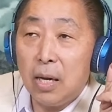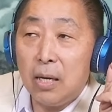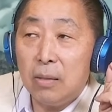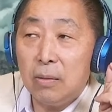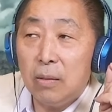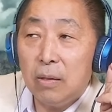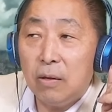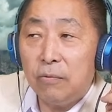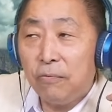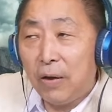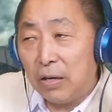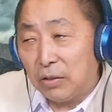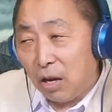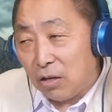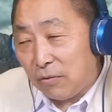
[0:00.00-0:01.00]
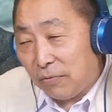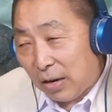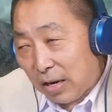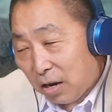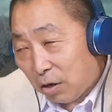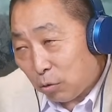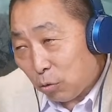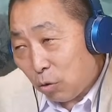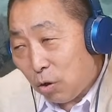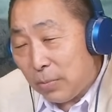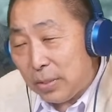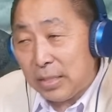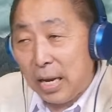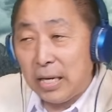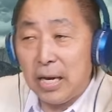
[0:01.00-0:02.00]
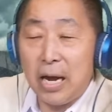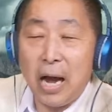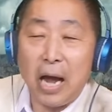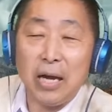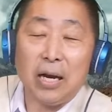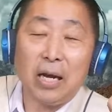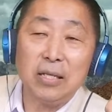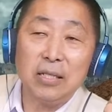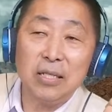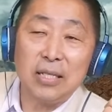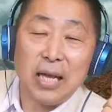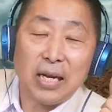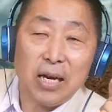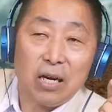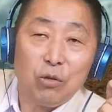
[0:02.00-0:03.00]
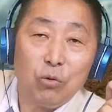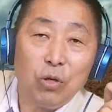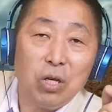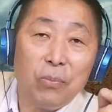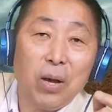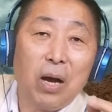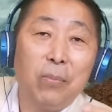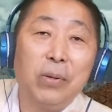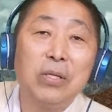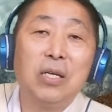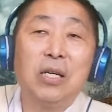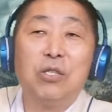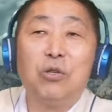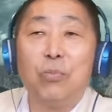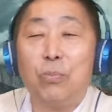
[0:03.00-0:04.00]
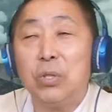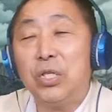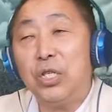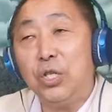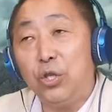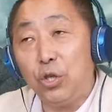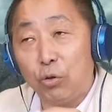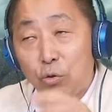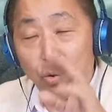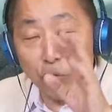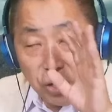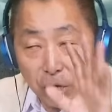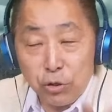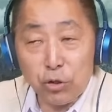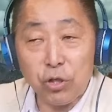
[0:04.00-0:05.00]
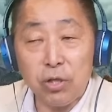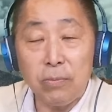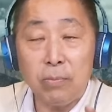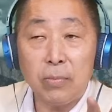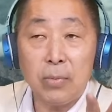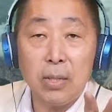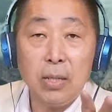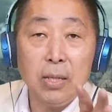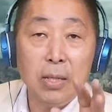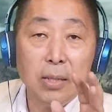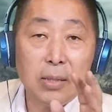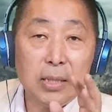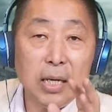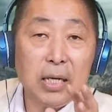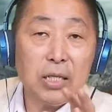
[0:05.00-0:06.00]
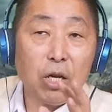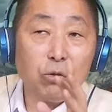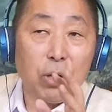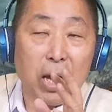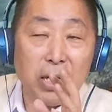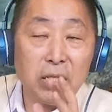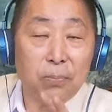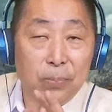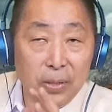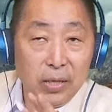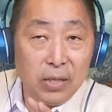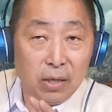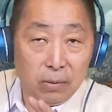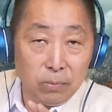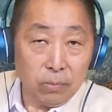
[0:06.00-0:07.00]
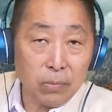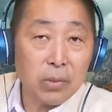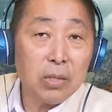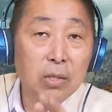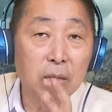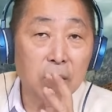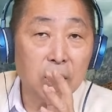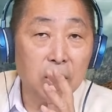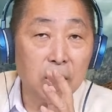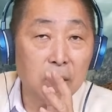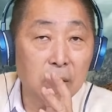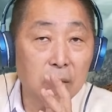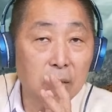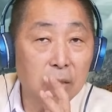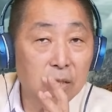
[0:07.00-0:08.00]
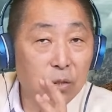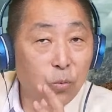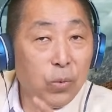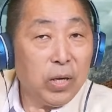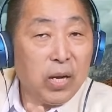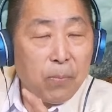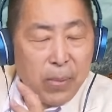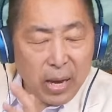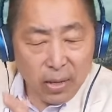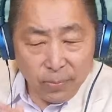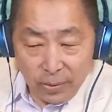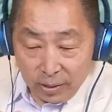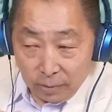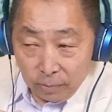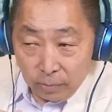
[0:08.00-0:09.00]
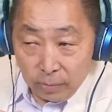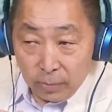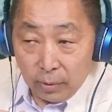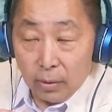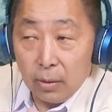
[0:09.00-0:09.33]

那呃放到底放在耳朵后面塞在，还还是塞在耳朵里面？好吧，这个就不细究。总而言之，这个叫做 S B 的 Sweet Baby。